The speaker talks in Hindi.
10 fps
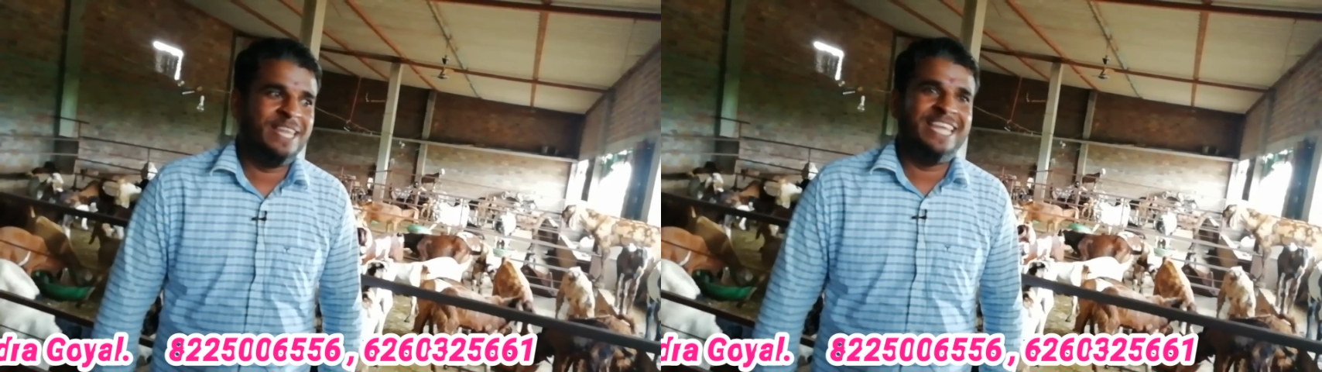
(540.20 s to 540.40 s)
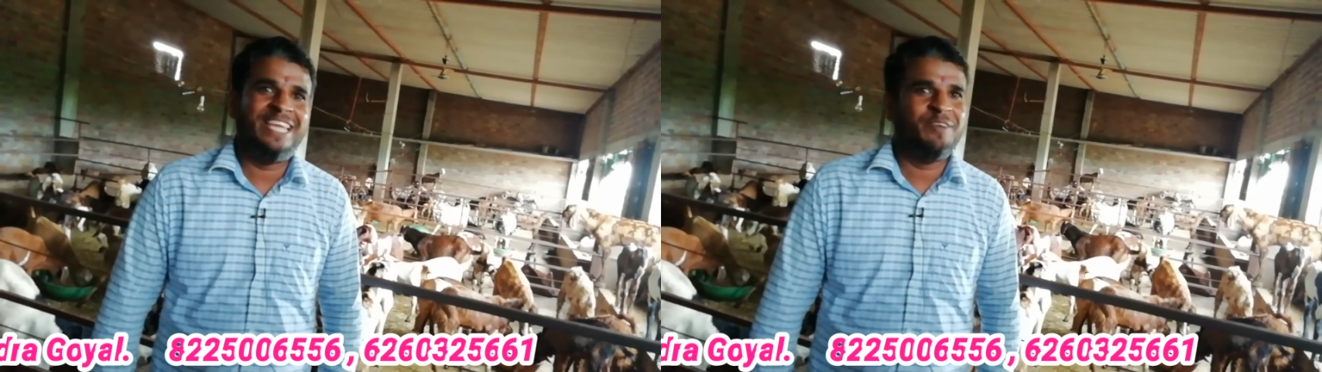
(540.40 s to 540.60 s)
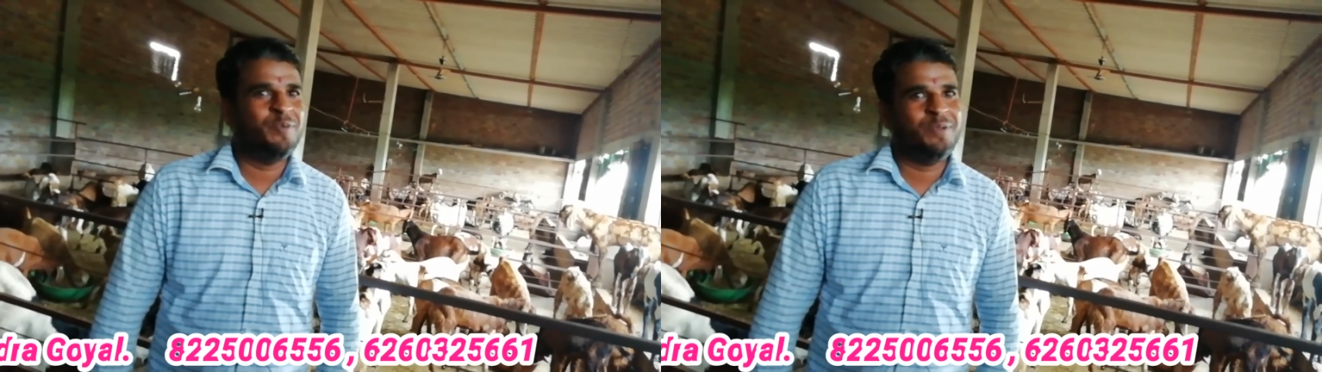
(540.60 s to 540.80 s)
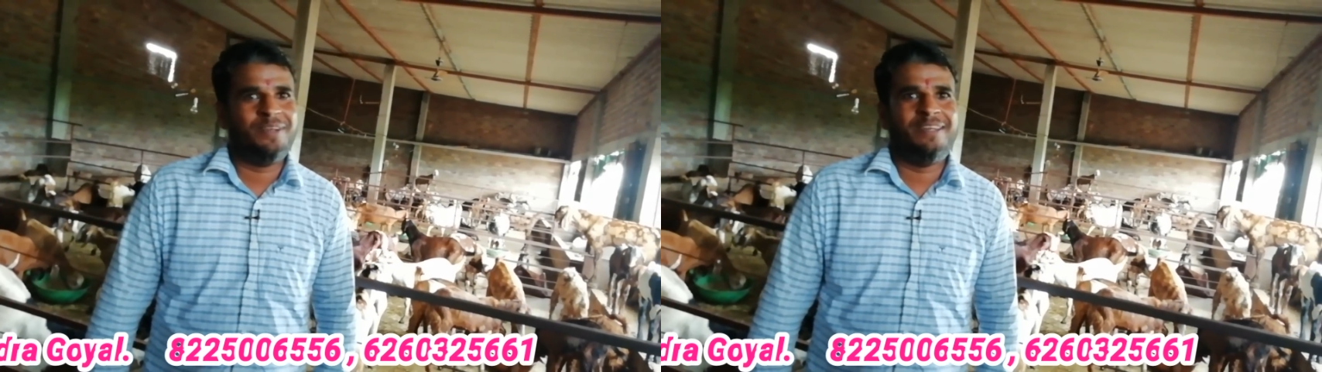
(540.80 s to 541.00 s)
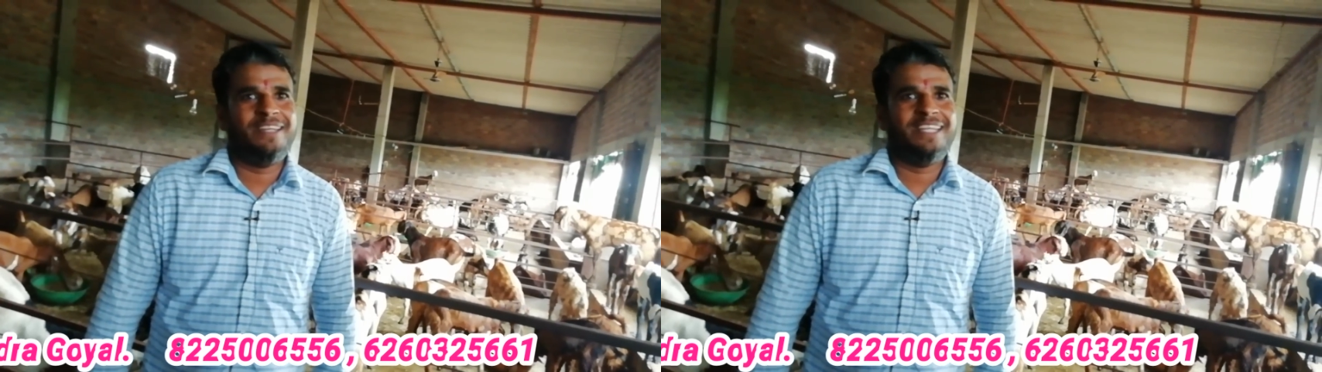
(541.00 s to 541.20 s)
भी नहीं और
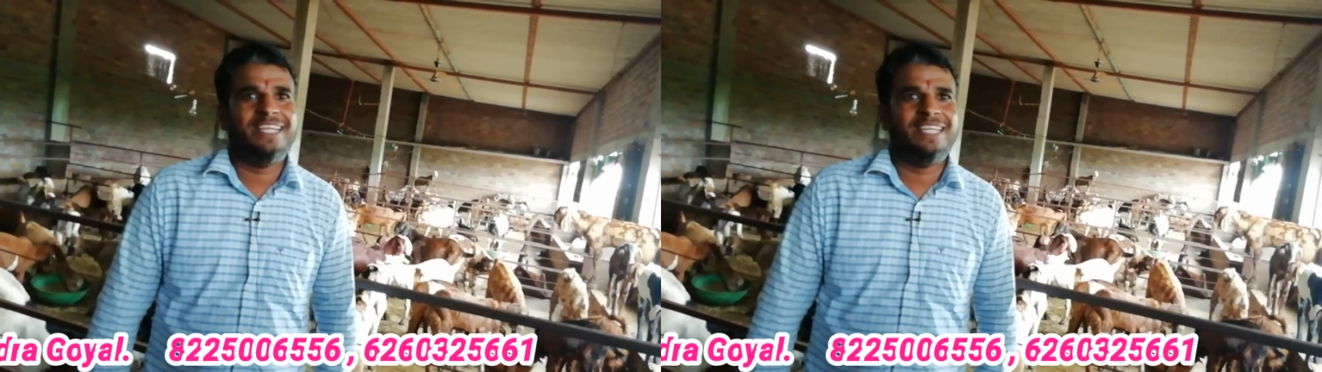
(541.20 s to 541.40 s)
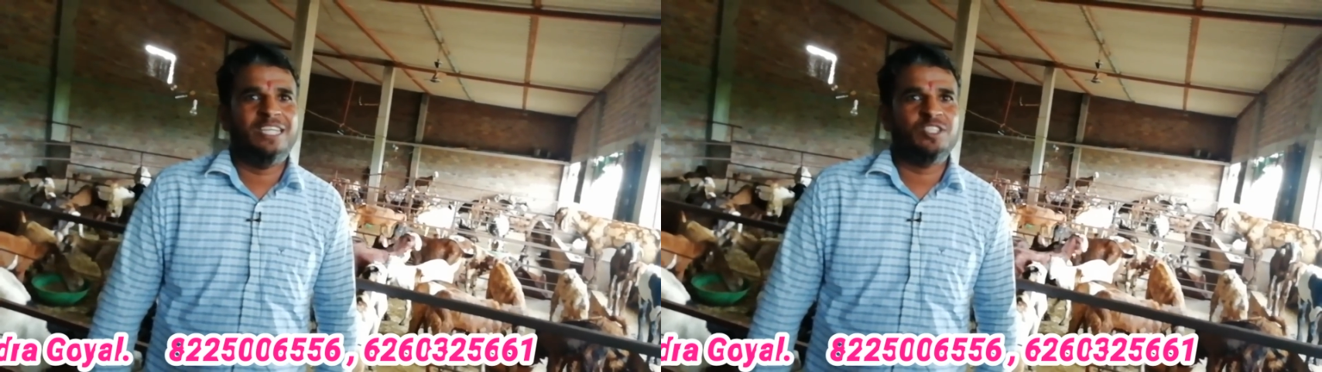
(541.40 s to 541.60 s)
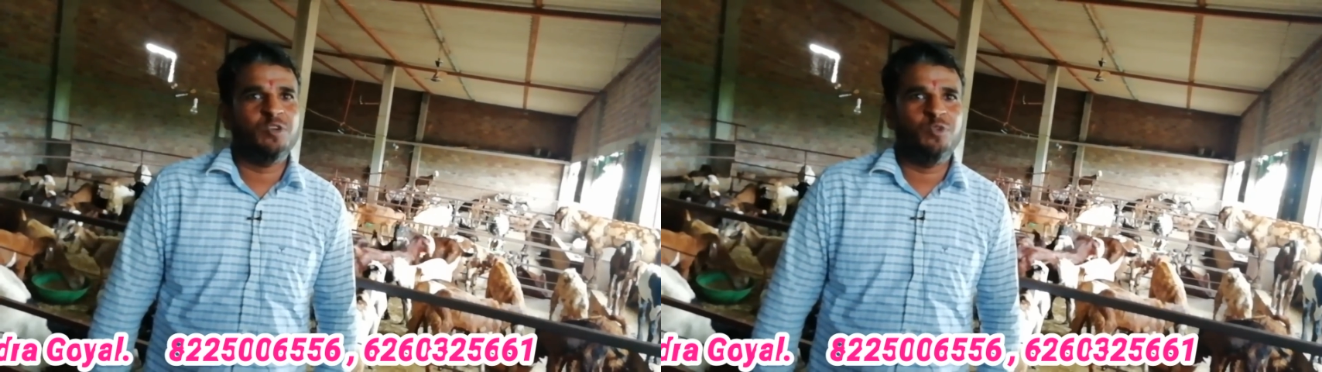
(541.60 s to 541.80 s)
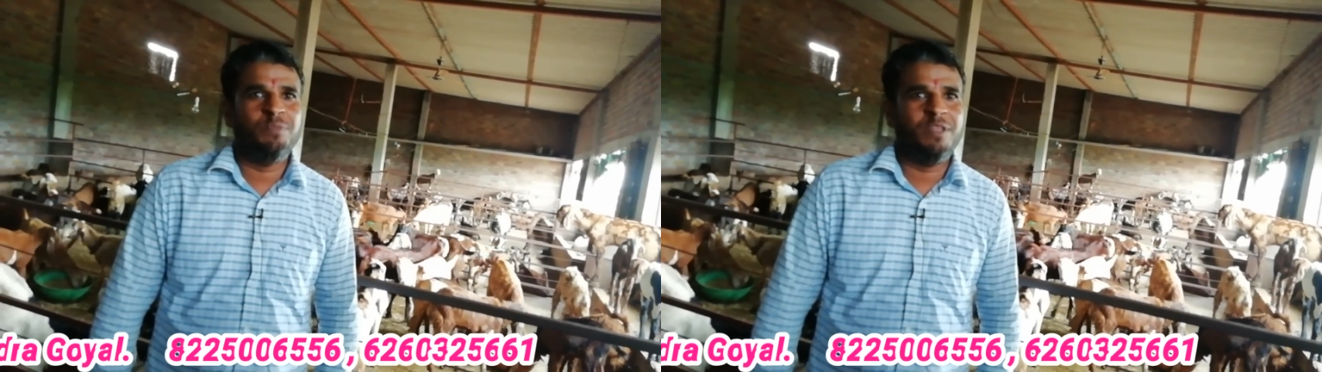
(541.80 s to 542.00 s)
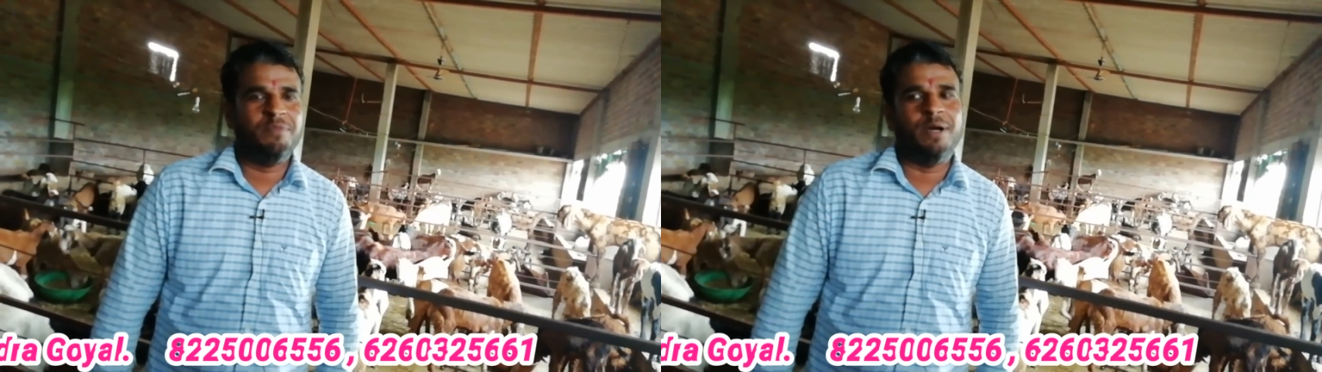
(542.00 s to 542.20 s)
ऐसा कोई
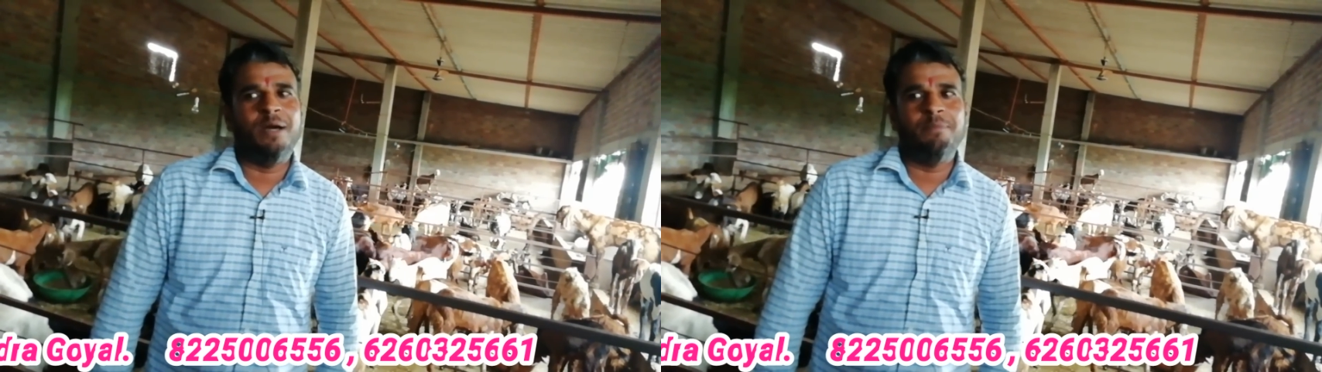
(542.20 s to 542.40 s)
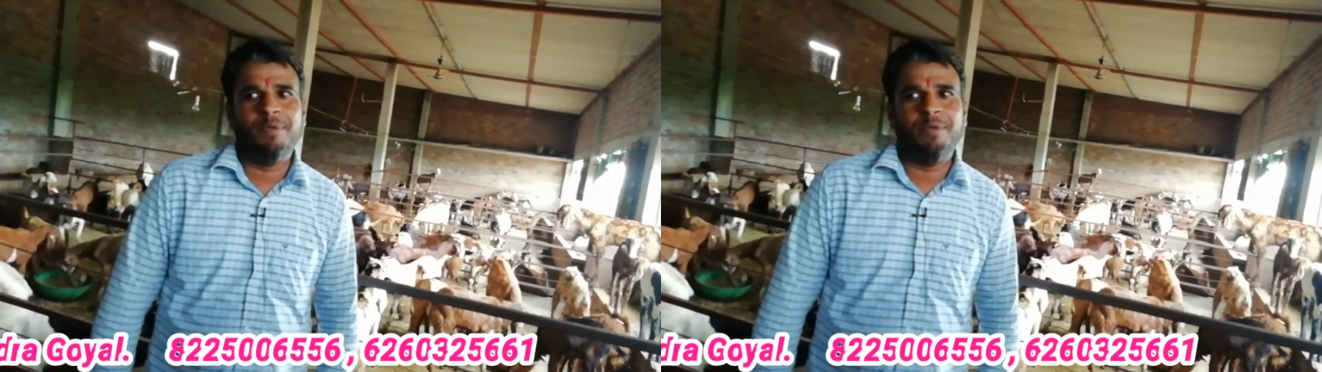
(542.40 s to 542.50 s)
मैंने फार्म